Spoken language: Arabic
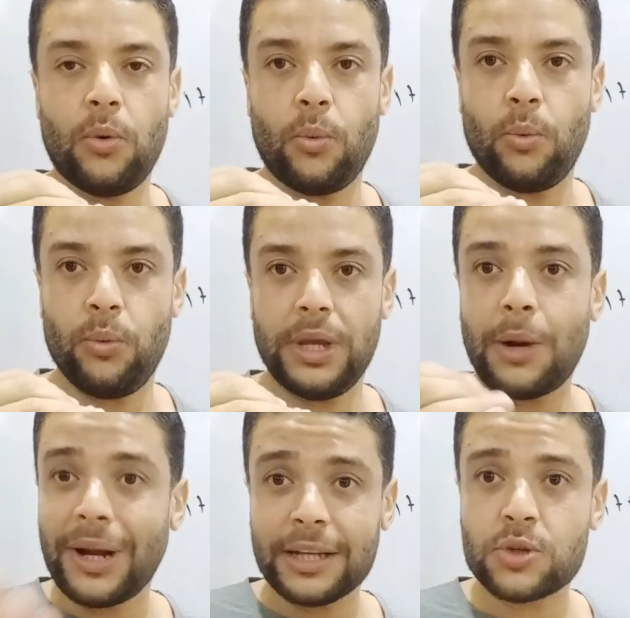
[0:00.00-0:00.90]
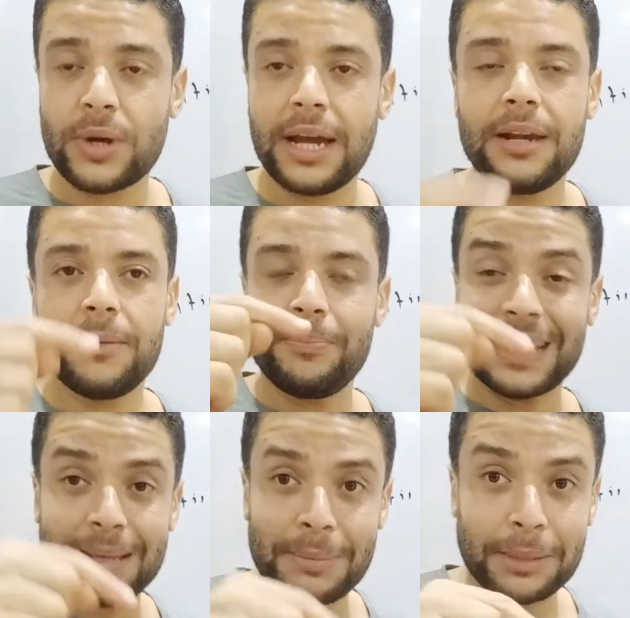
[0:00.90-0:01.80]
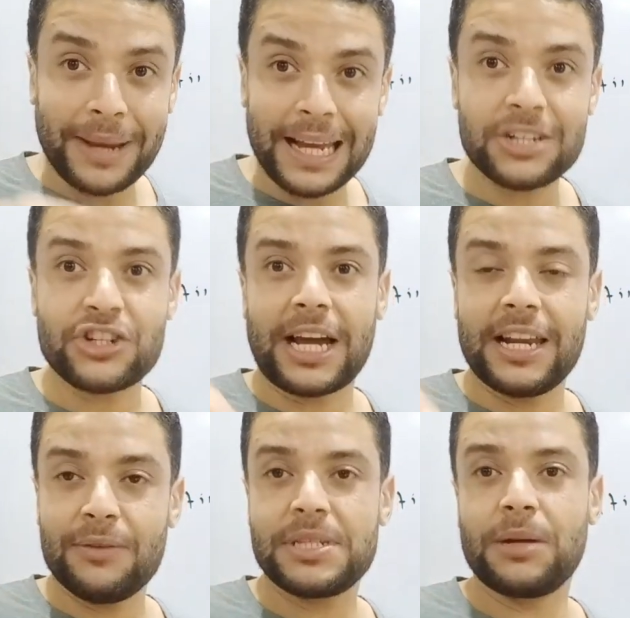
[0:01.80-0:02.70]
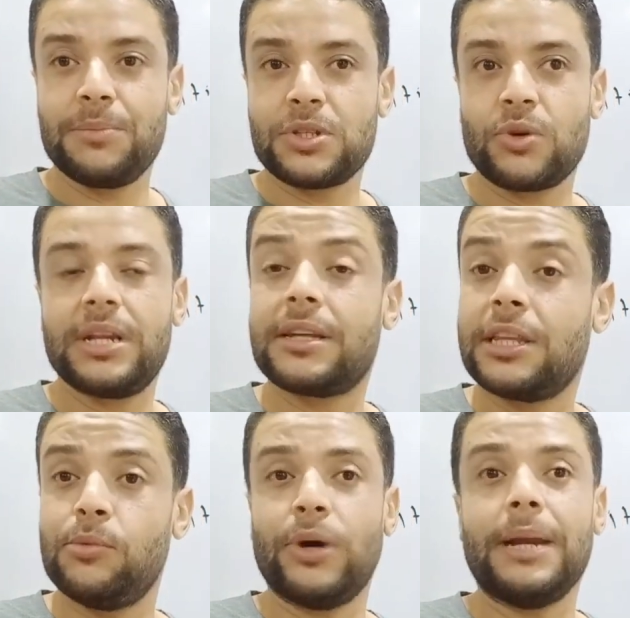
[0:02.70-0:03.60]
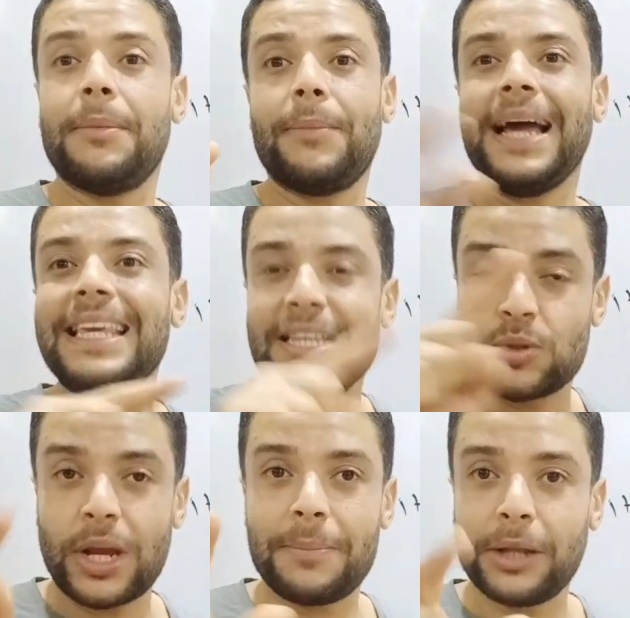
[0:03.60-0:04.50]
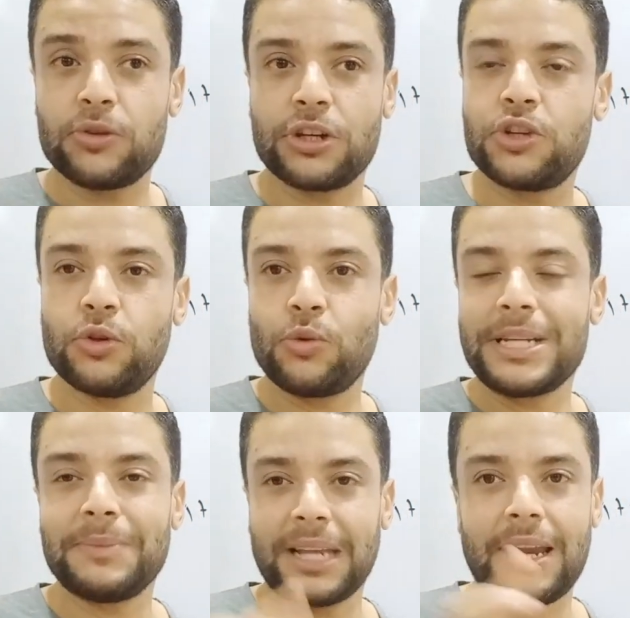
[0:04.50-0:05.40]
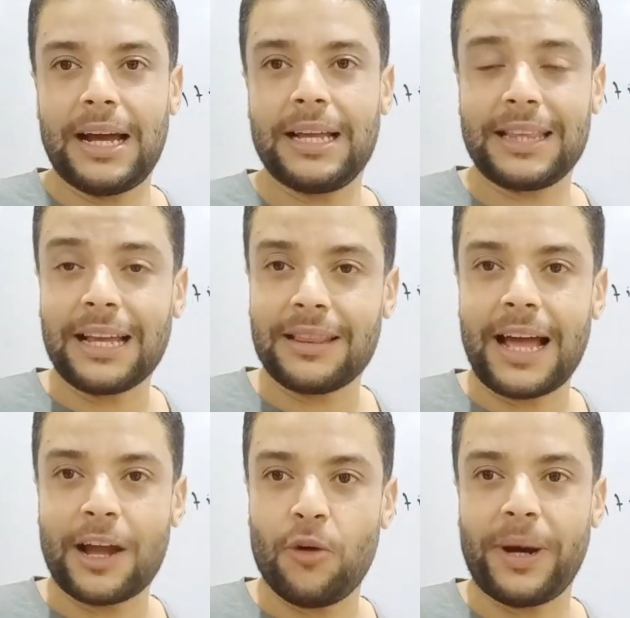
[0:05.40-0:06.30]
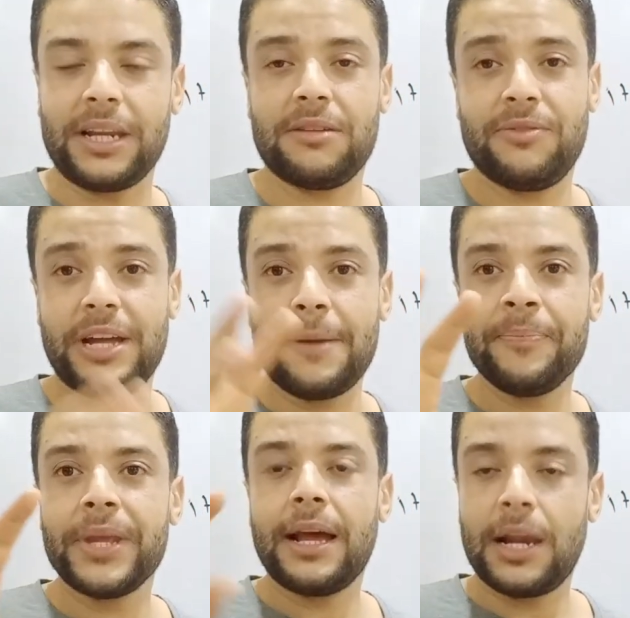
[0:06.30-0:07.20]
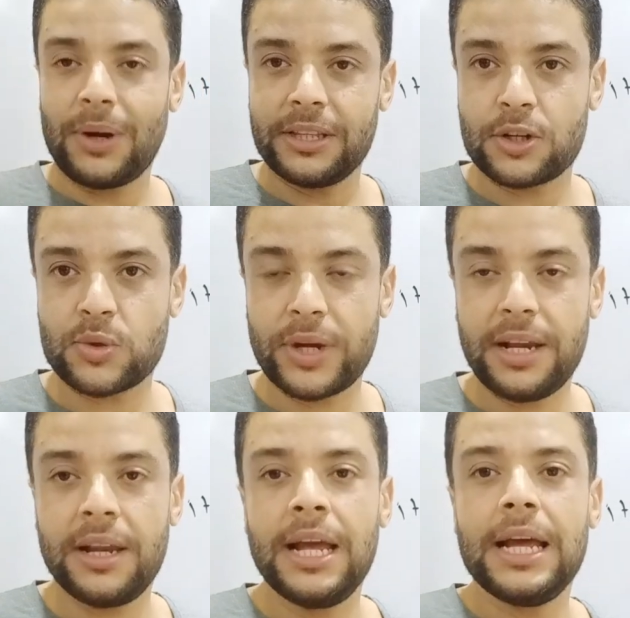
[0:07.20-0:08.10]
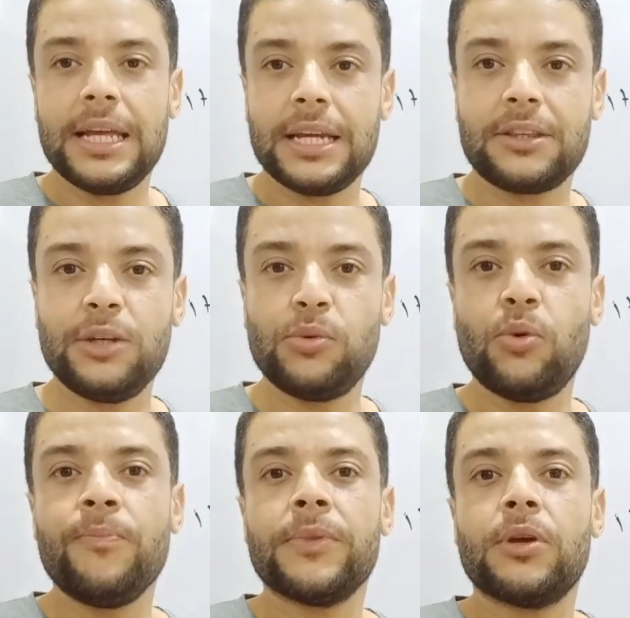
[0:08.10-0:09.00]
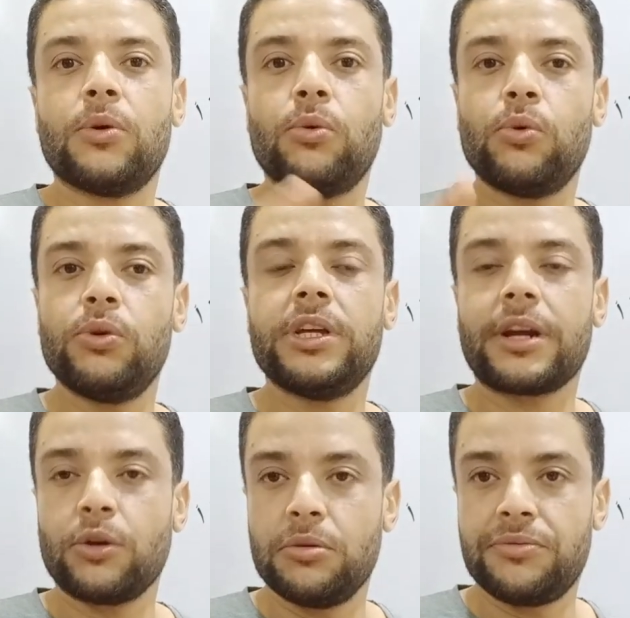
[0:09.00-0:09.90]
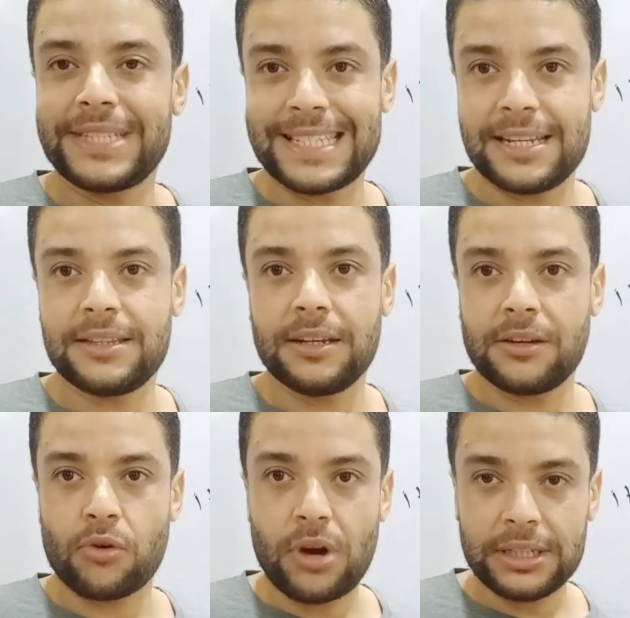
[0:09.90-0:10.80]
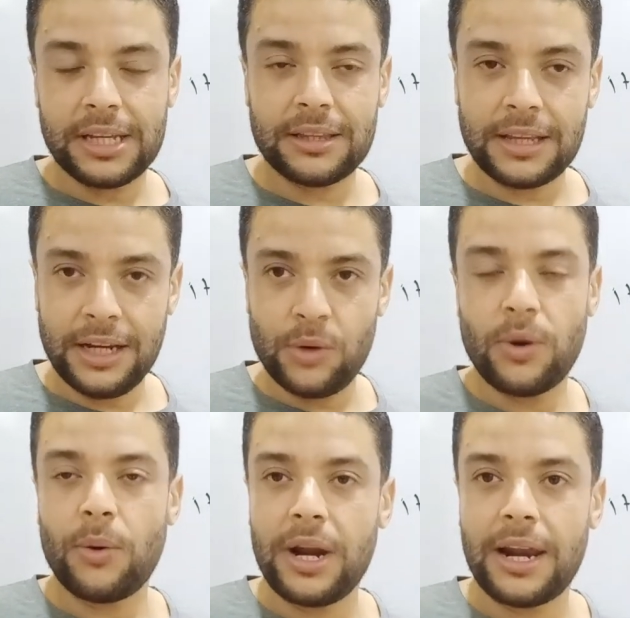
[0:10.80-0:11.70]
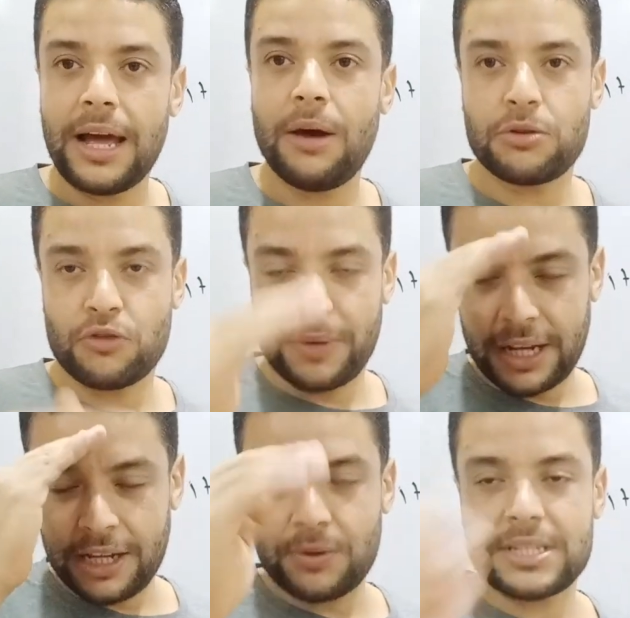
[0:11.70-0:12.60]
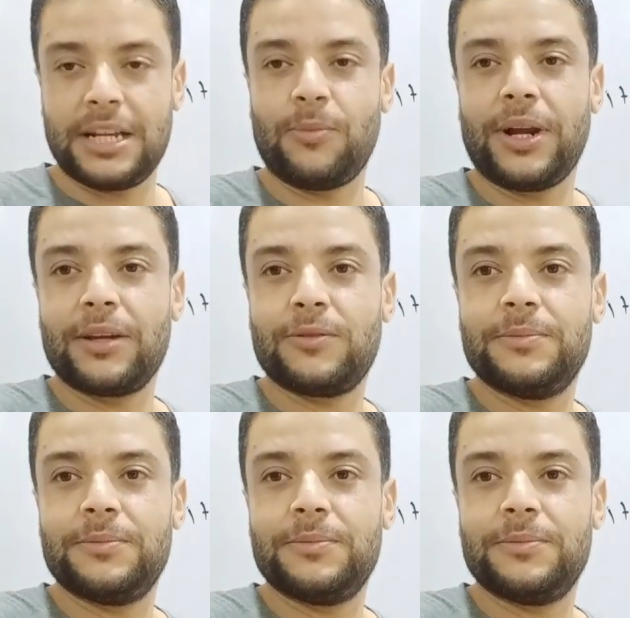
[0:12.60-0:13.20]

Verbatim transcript: ولو عندك سؤال ما تبخلش على نفسك بالسؤال اكتبه انا اي سؤال باخد سكرين شوت ولازم اطلع اطلع اجاوب عليه فلو عندك سؤال اكتبه قولوا لي ايه رايكم في سلسله القراءه ديت حلوه ولا لا واشوفكم على خير والسلام عليكم